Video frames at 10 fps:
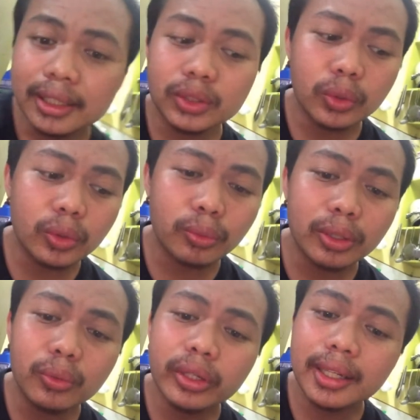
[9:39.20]
so
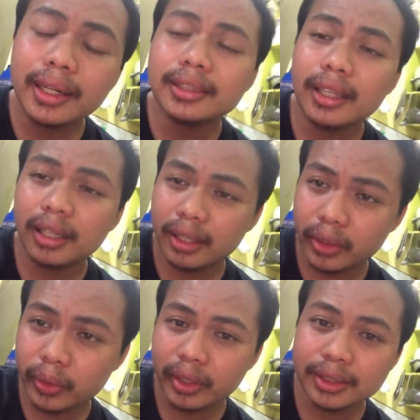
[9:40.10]
mag-work hard lang
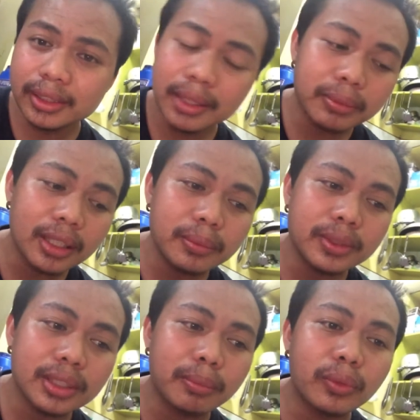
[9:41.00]
kayo kasi
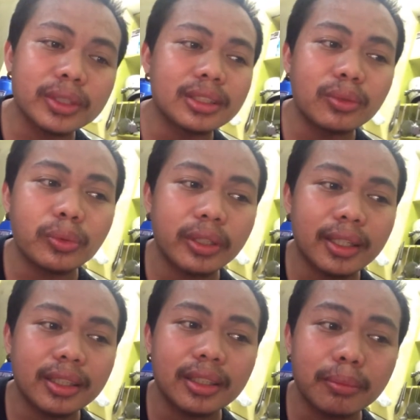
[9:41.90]
sometimes kapag once na nag-work
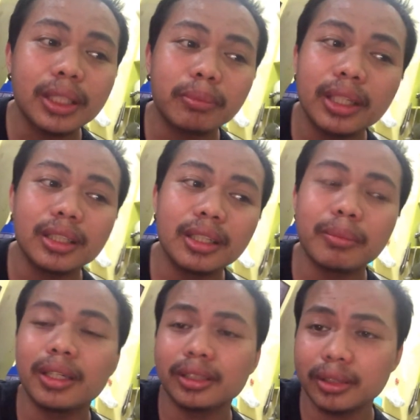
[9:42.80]
hard na binibigay din
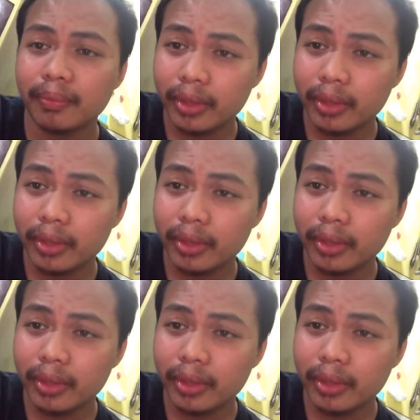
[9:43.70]
naman ng